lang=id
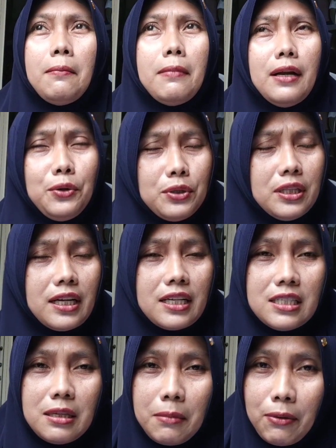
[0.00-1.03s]
menu
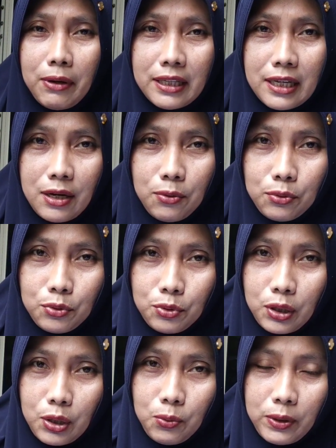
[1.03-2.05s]
teristimewanya
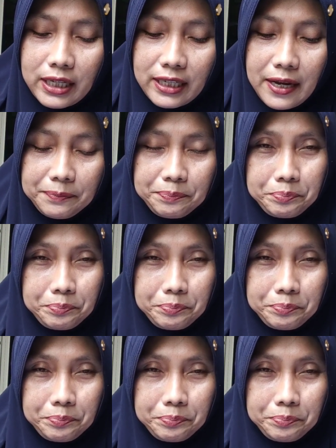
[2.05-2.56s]
untuk keluarga